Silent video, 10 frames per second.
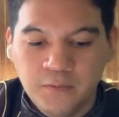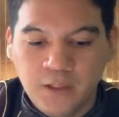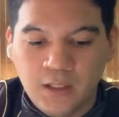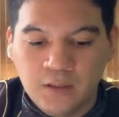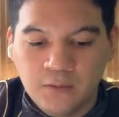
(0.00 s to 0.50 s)

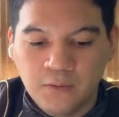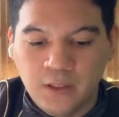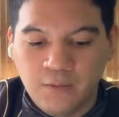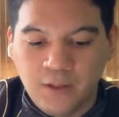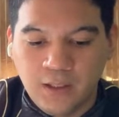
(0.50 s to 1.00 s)
はどう
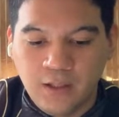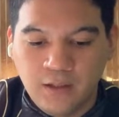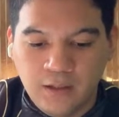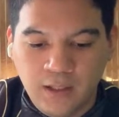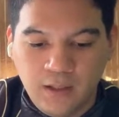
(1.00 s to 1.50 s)
やら訳あ
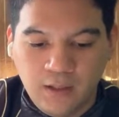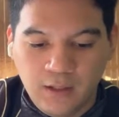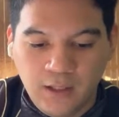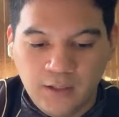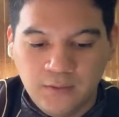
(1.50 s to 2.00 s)
りで、
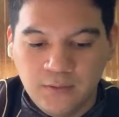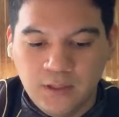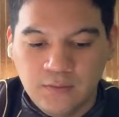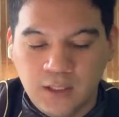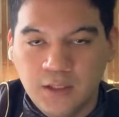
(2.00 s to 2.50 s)
えー、
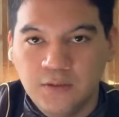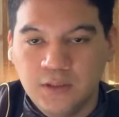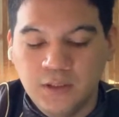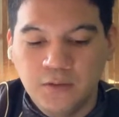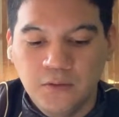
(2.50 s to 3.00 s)
時の海洋
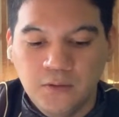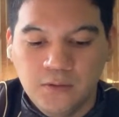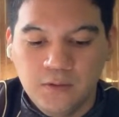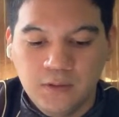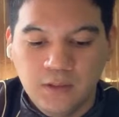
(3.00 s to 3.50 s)
神の